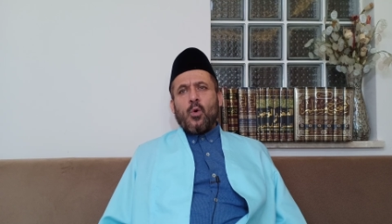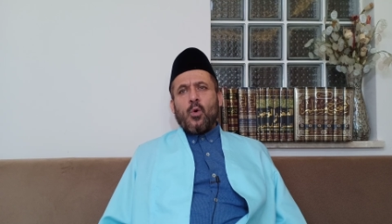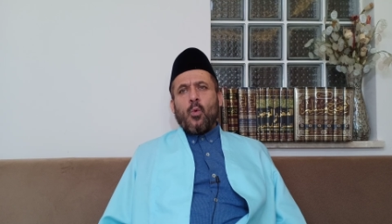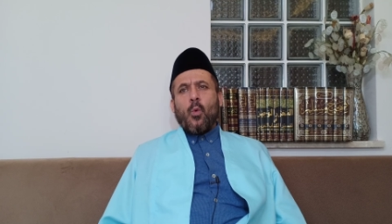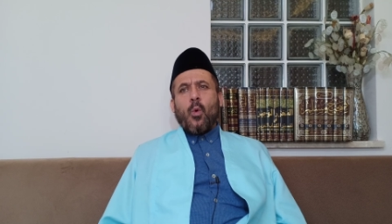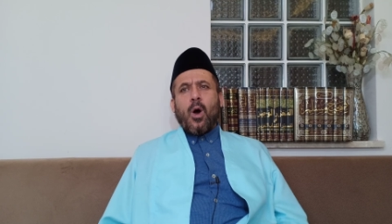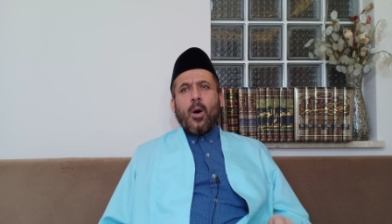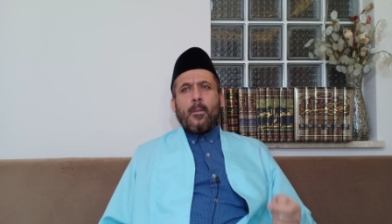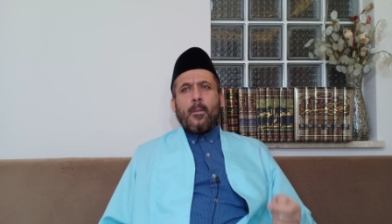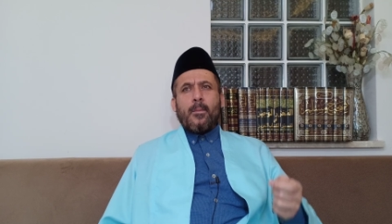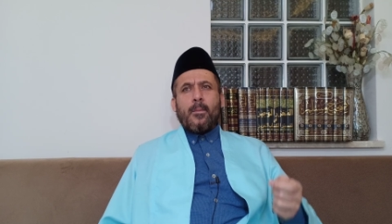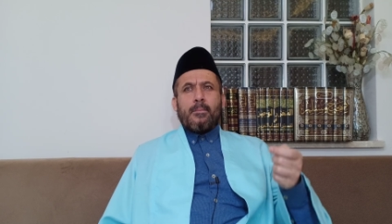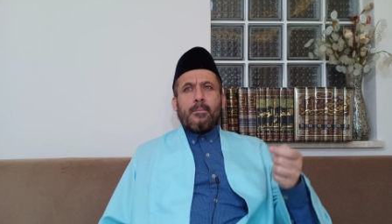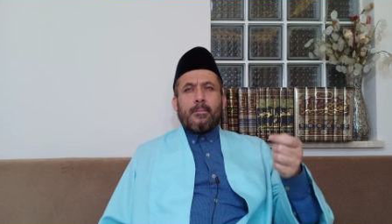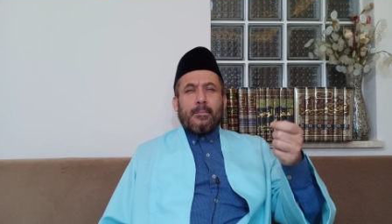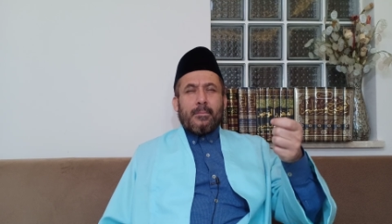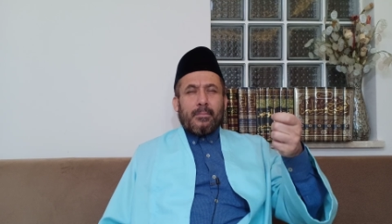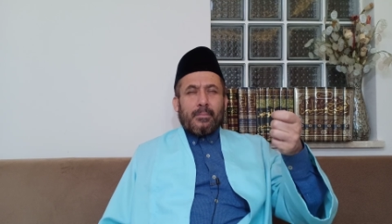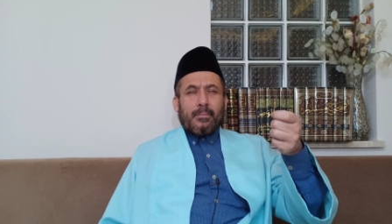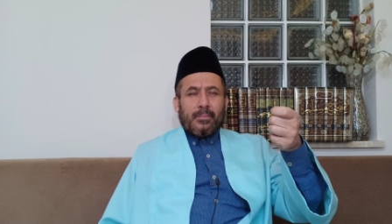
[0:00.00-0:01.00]

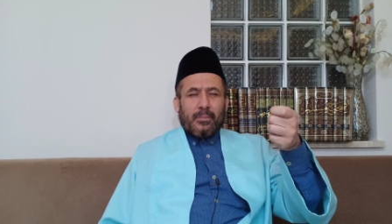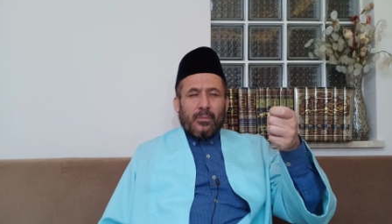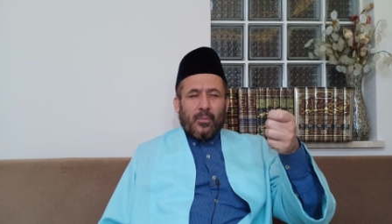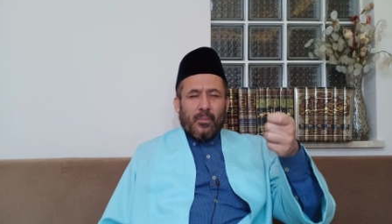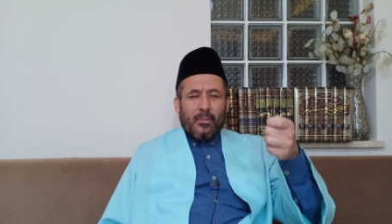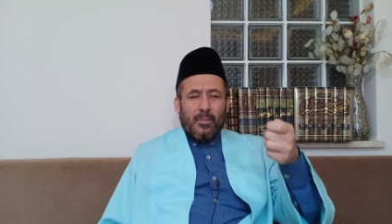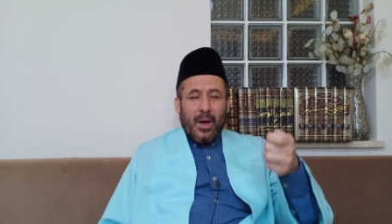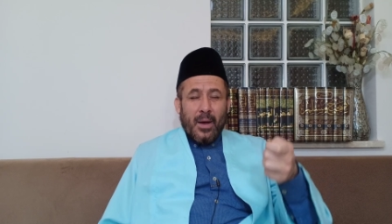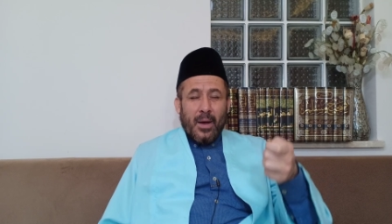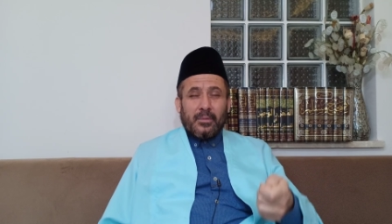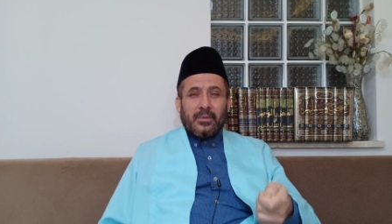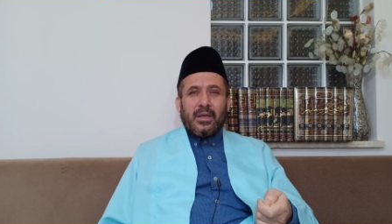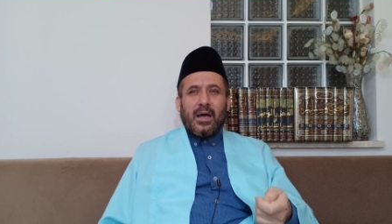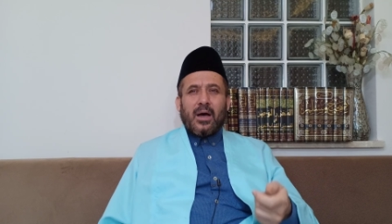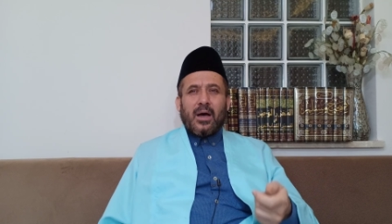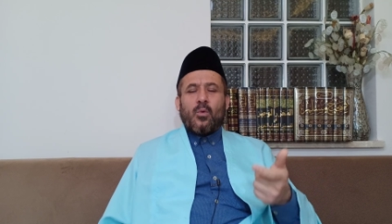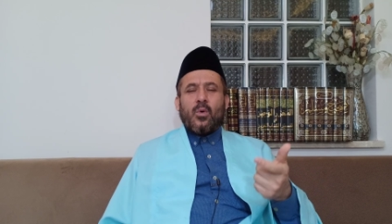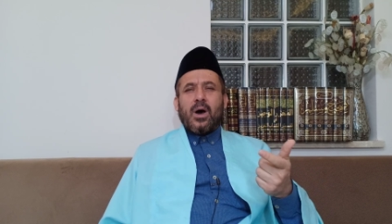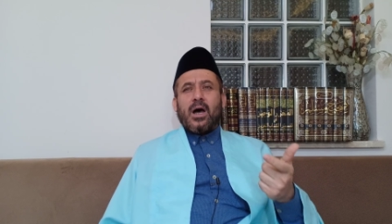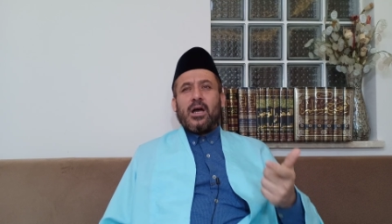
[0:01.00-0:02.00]
ومبدأ
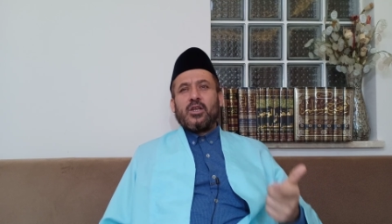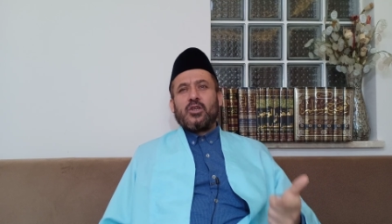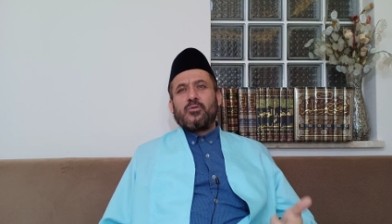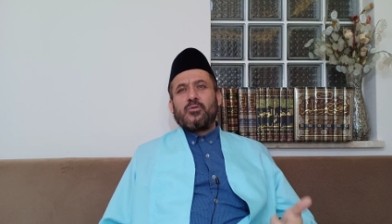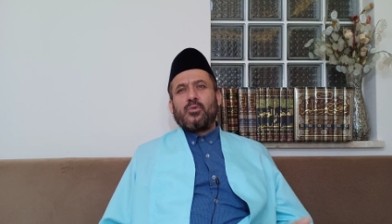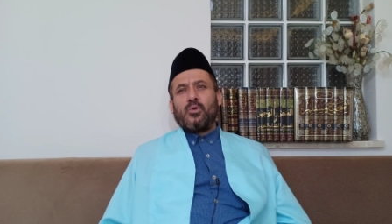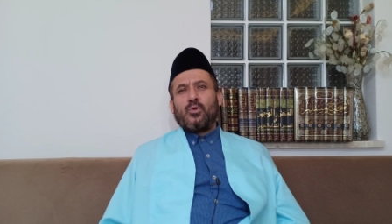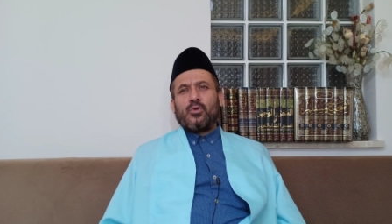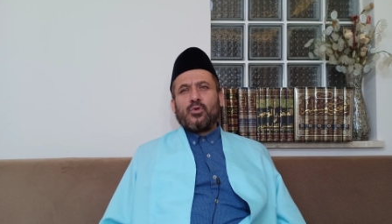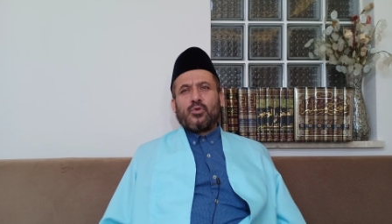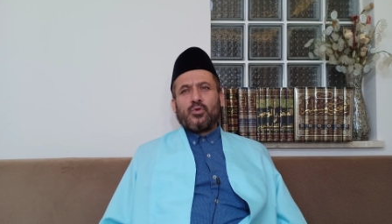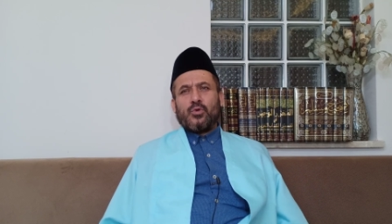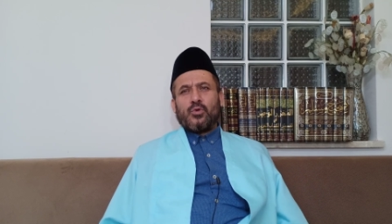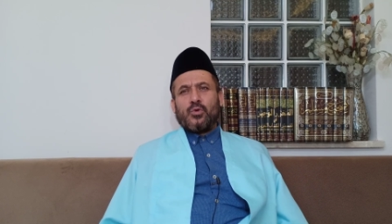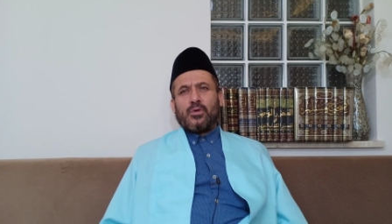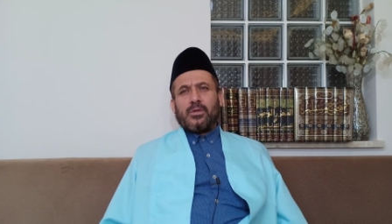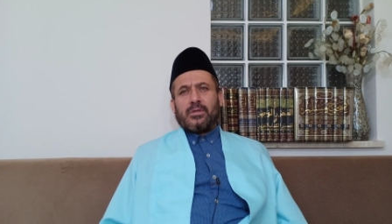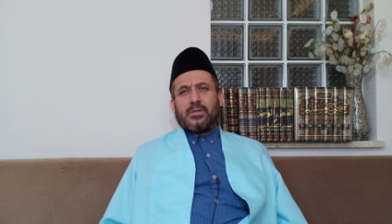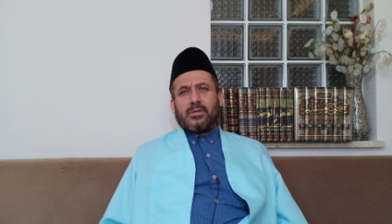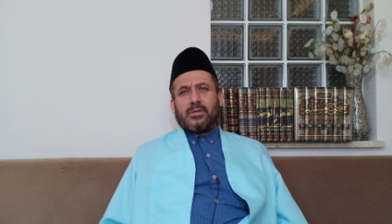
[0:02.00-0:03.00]
واجب
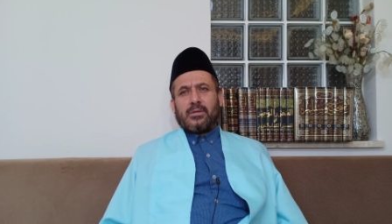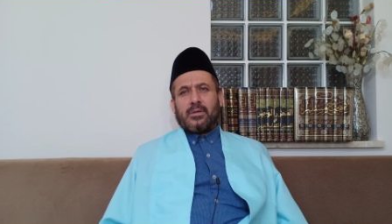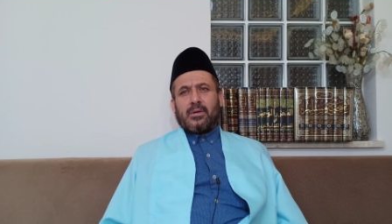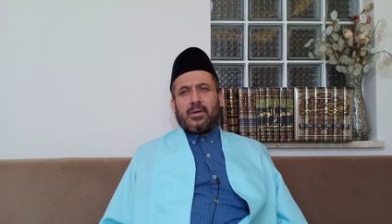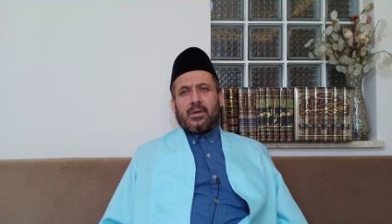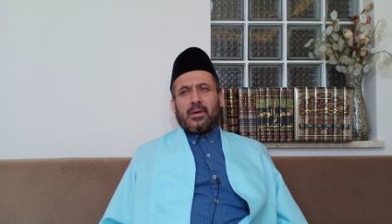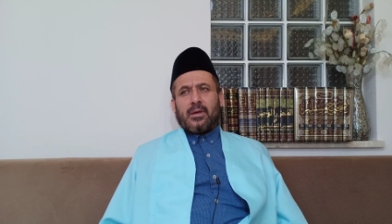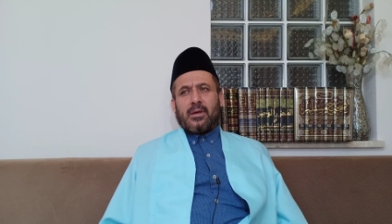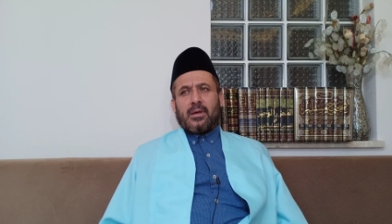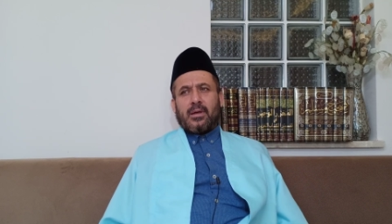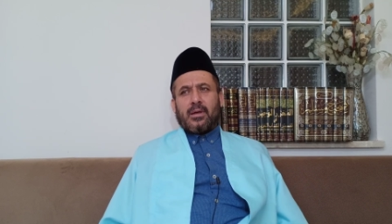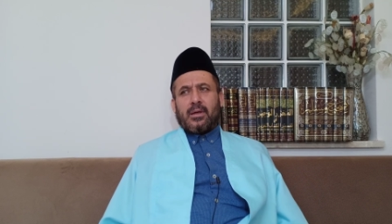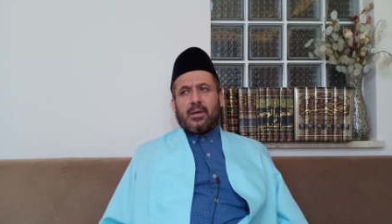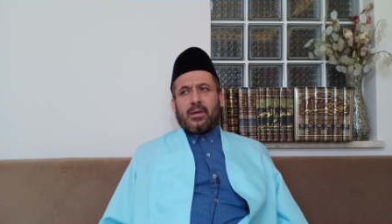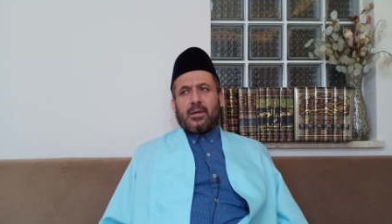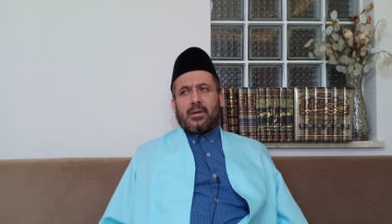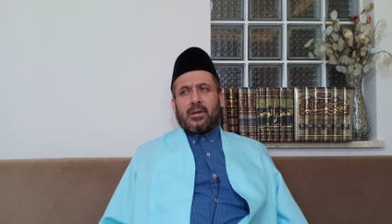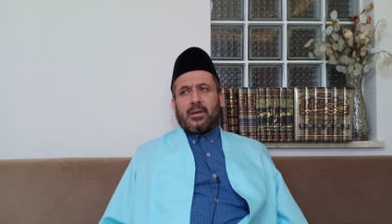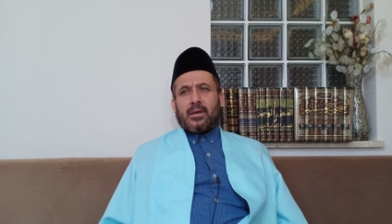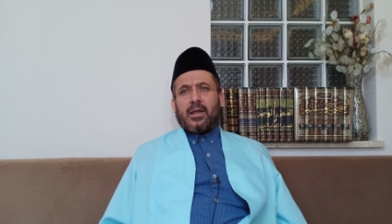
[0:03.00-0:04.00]
الوجود
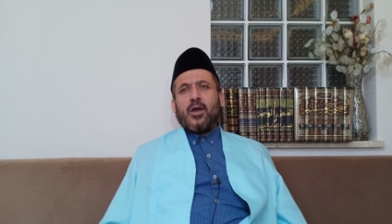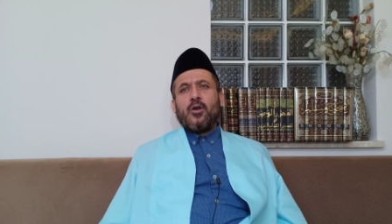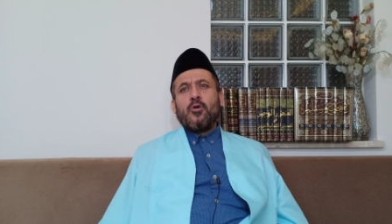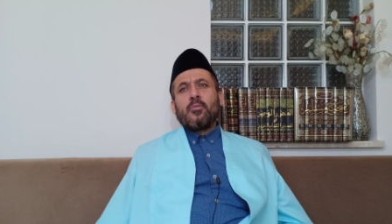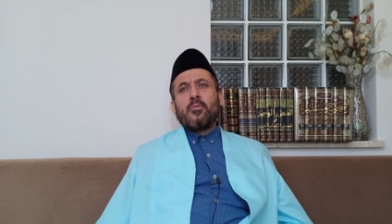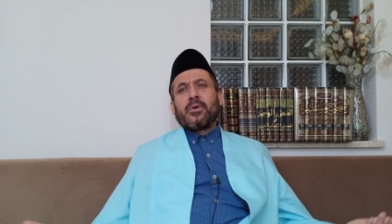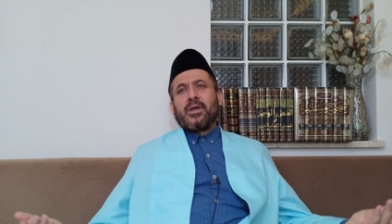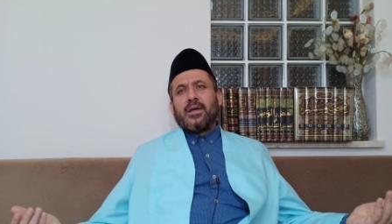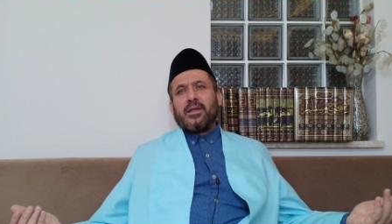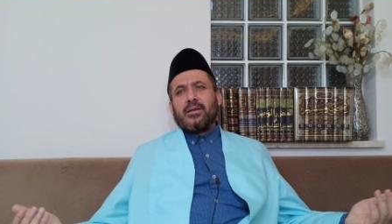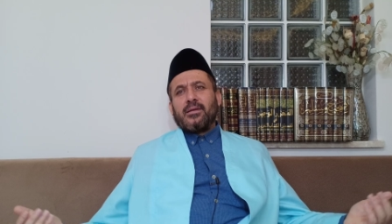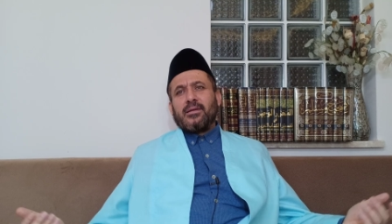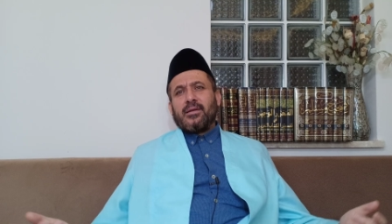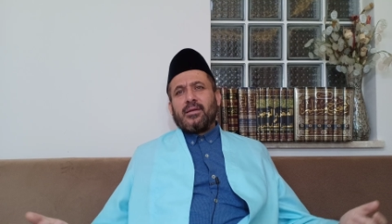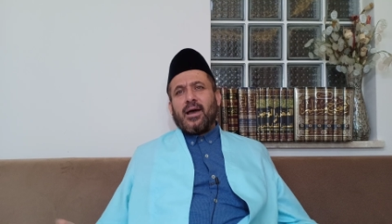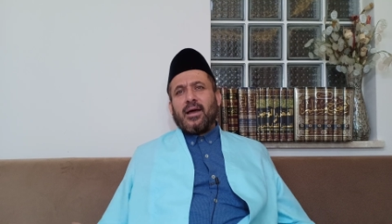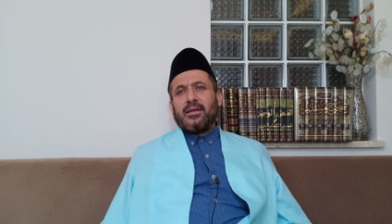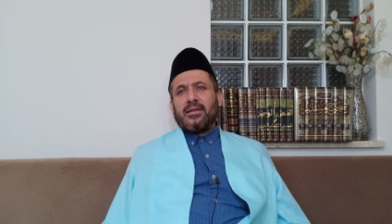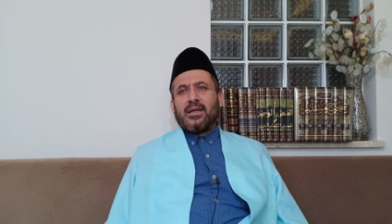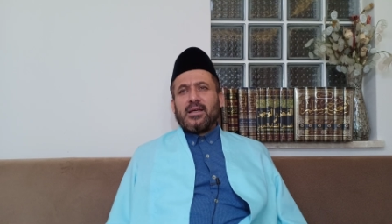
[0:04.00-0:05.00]
لا يمكن
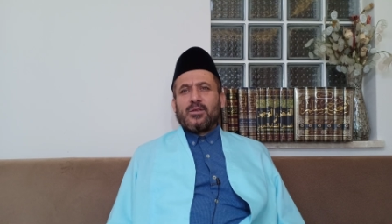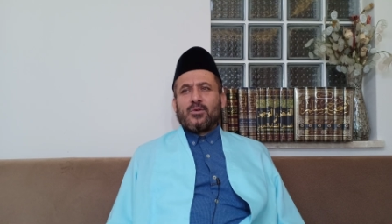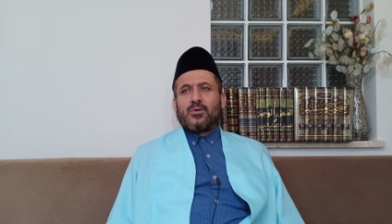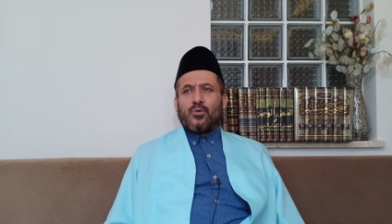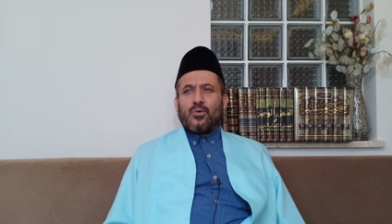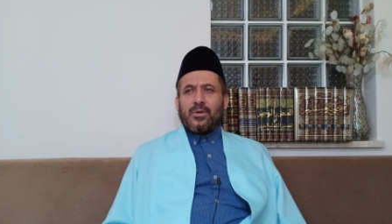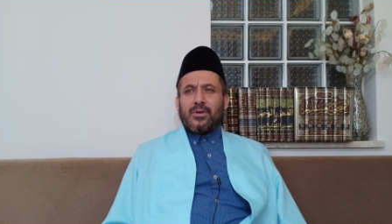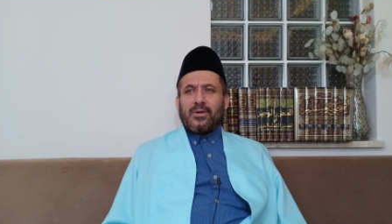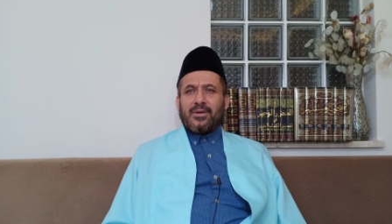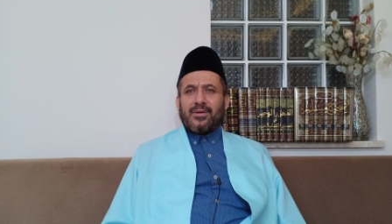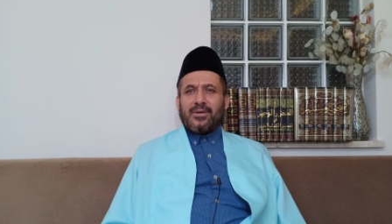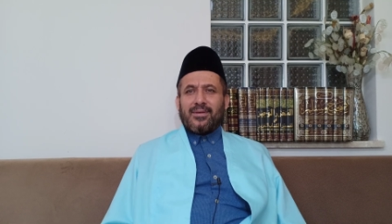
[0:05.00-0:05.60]
أن يزول